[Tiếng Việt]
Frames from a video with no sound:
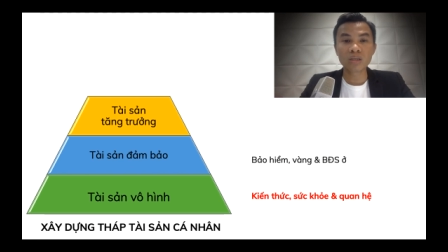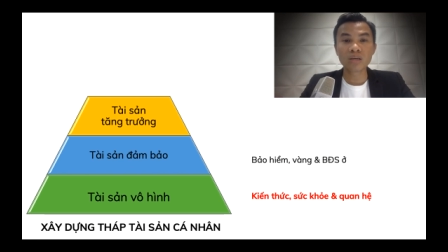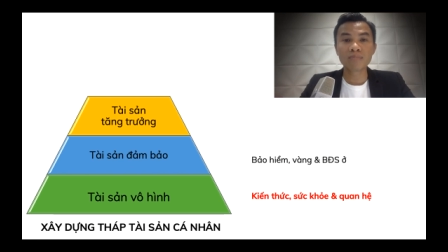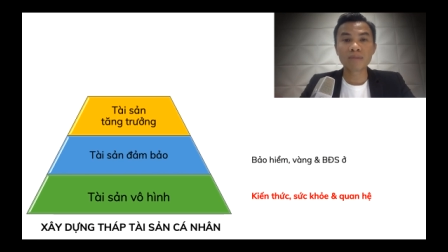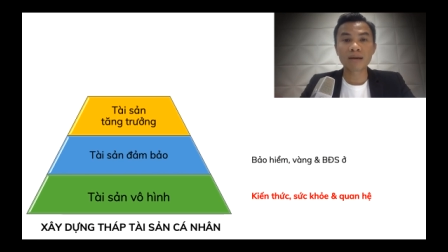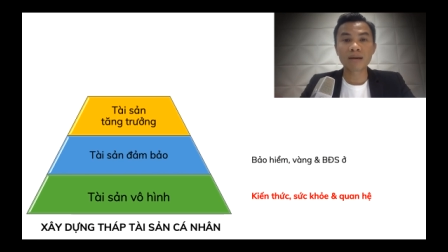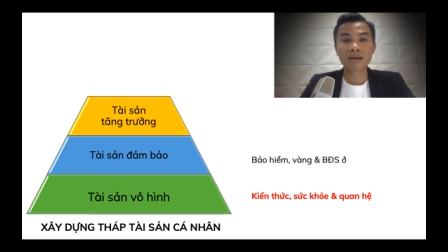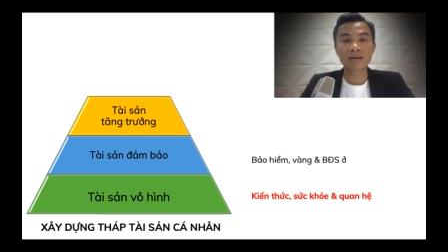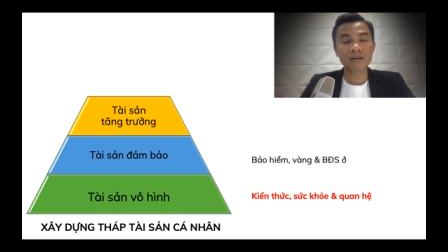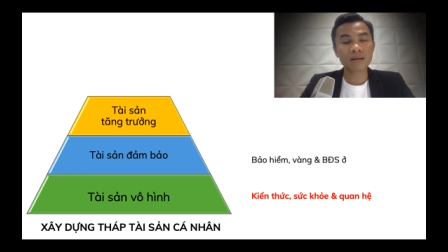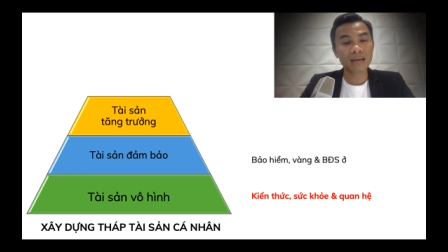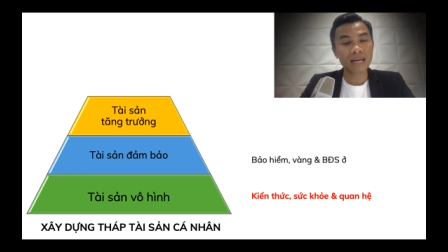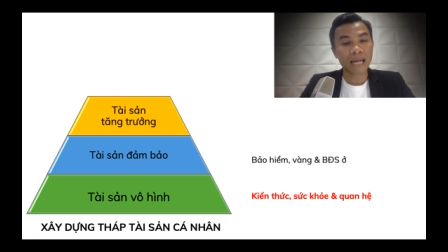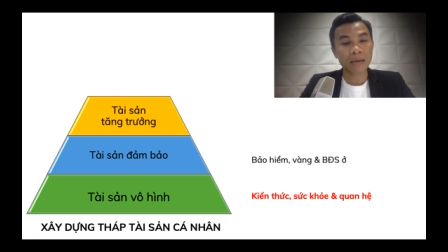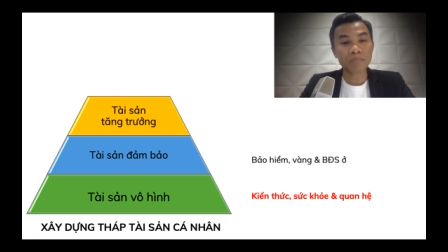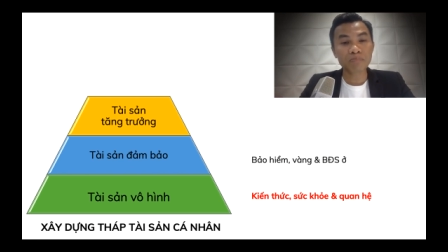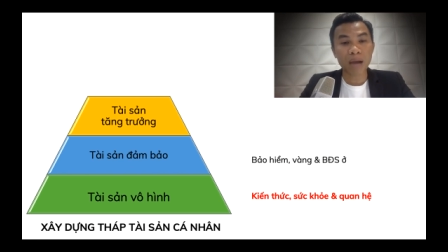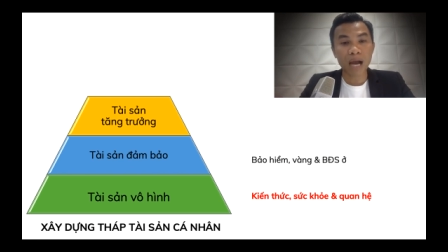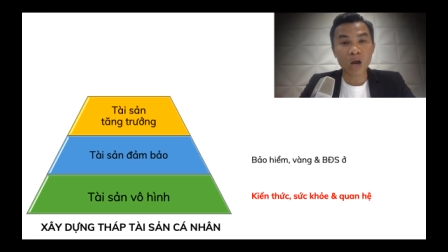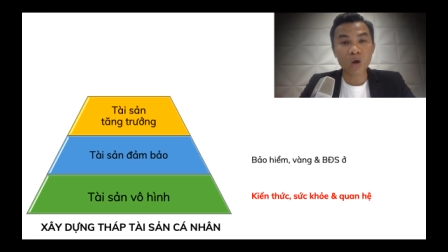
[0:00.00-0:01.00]
nhưng mà nó rất là
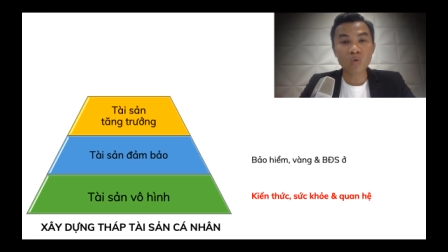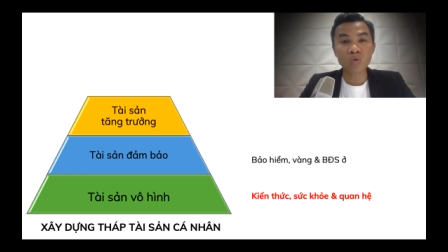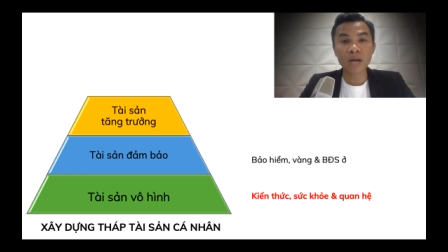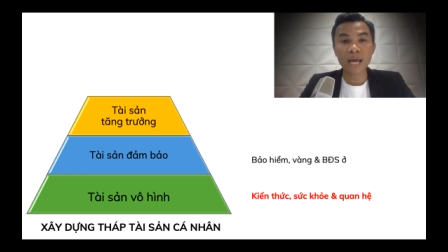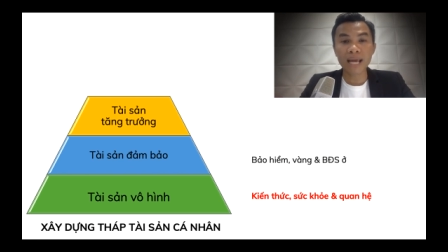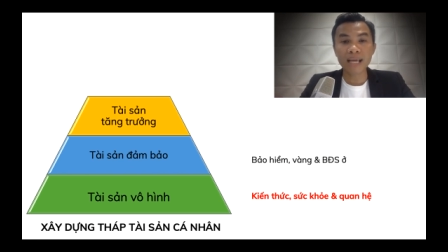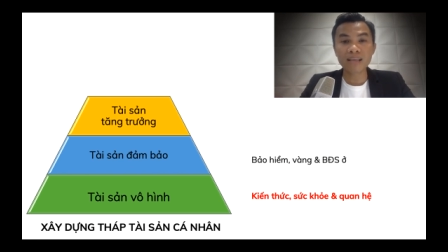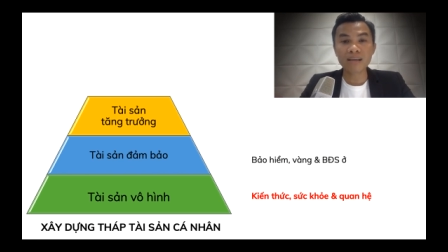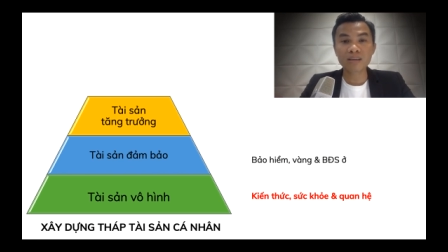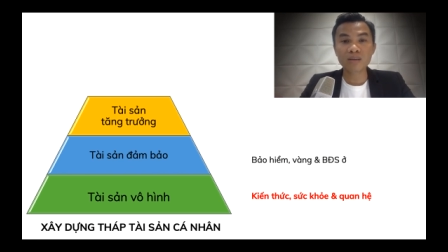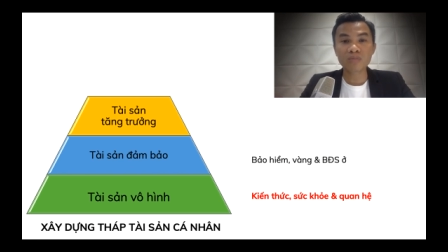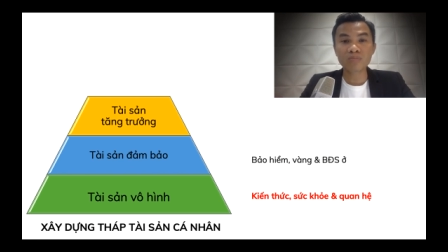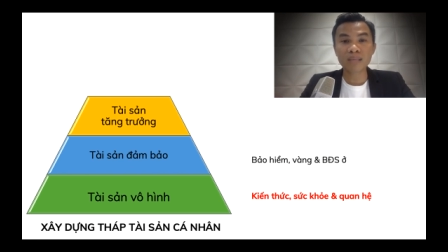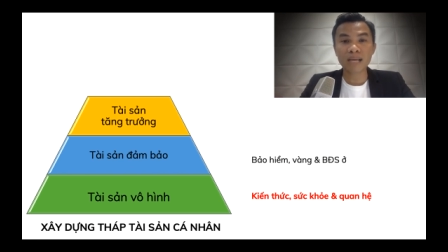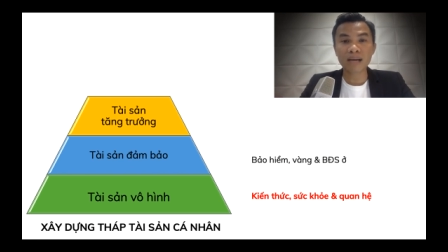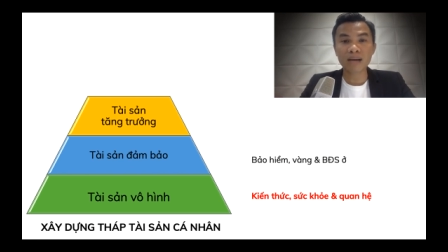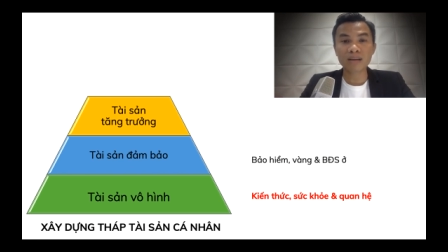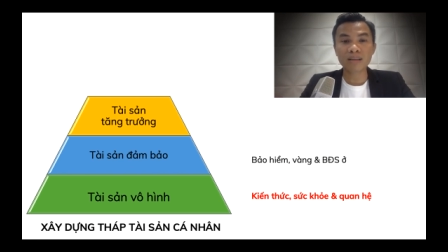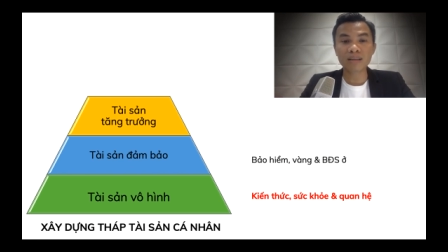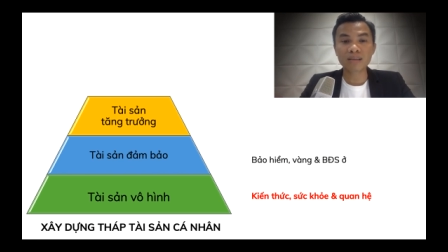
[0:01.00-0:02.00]
đảm bảo để cho chúng
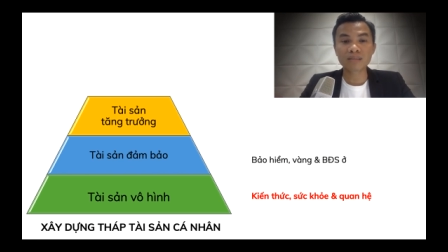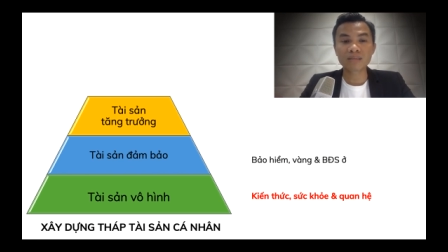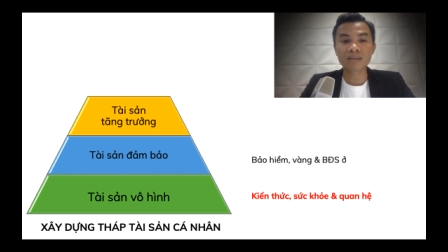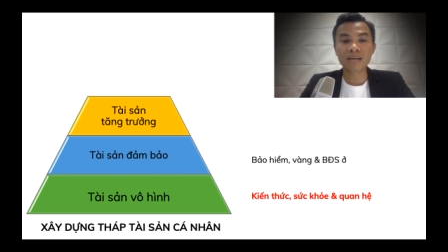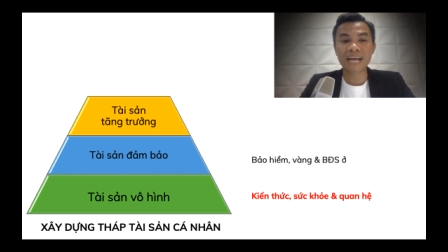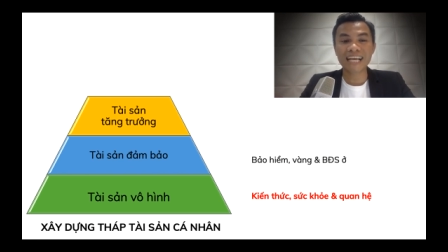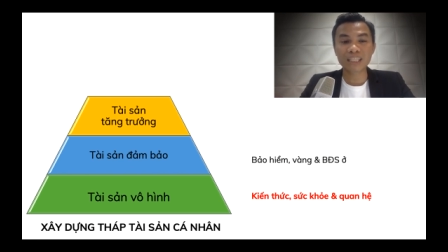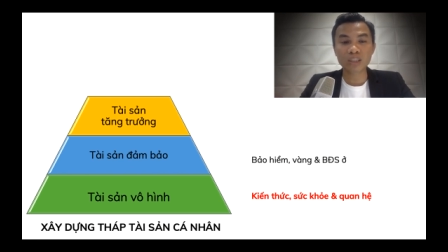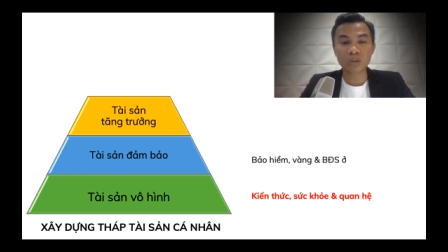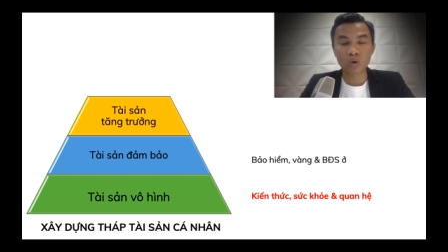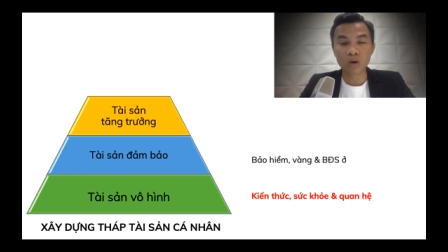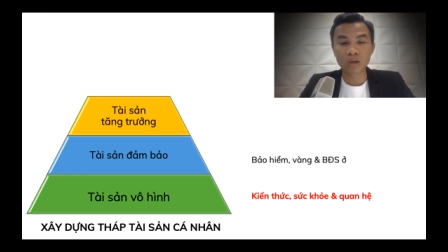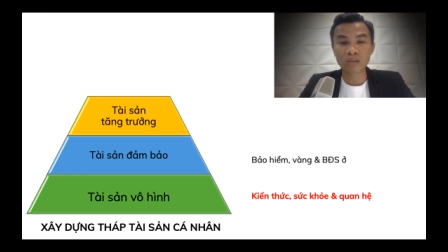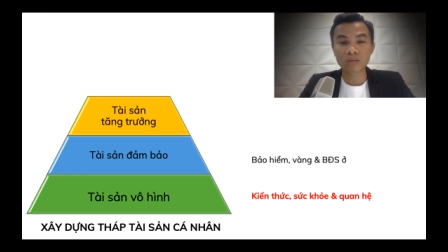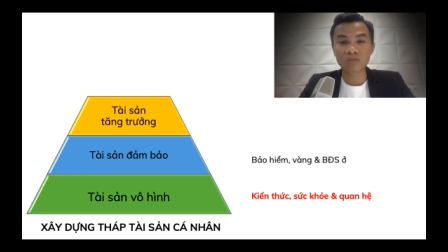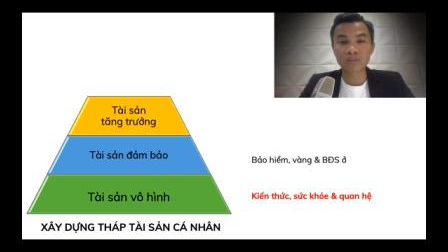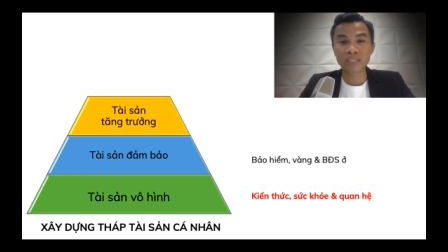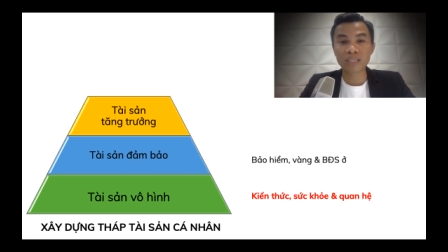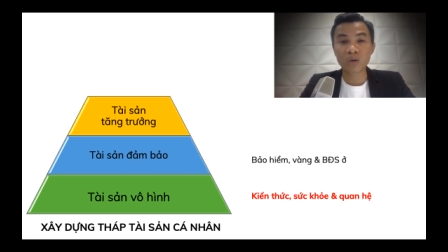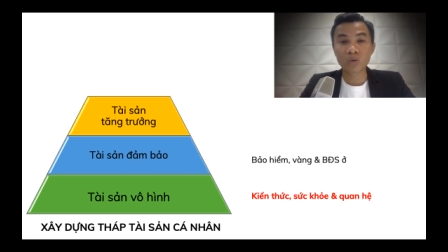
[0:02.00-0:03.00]
ta có thể sự an toàn
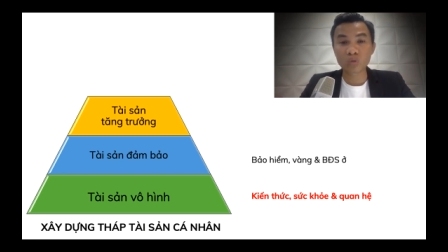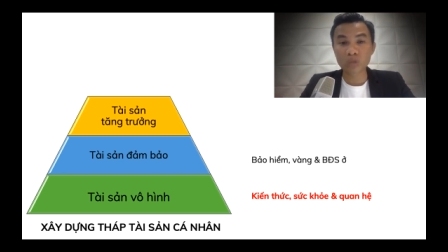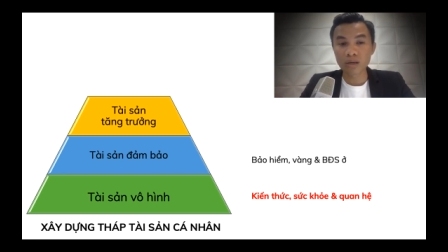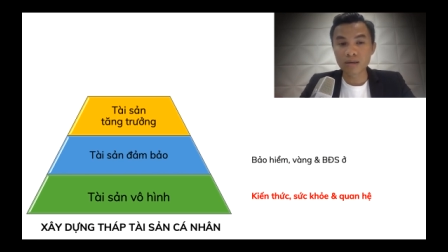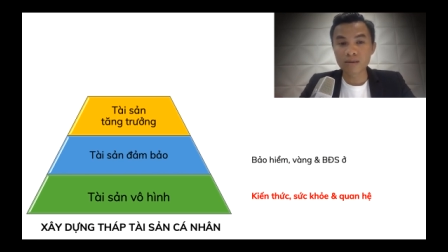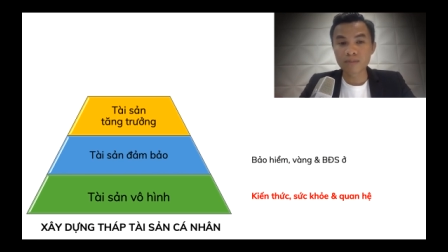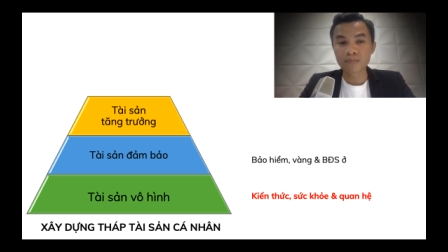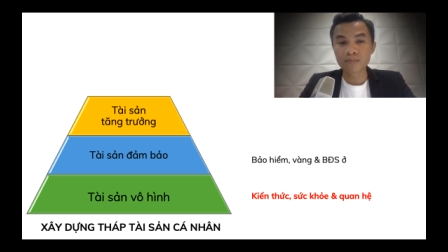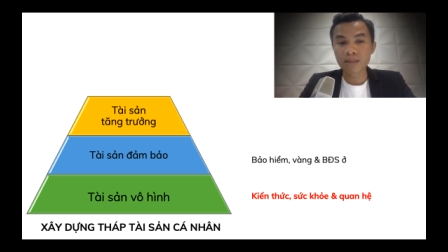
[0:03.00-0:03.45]
trong việc đầu tư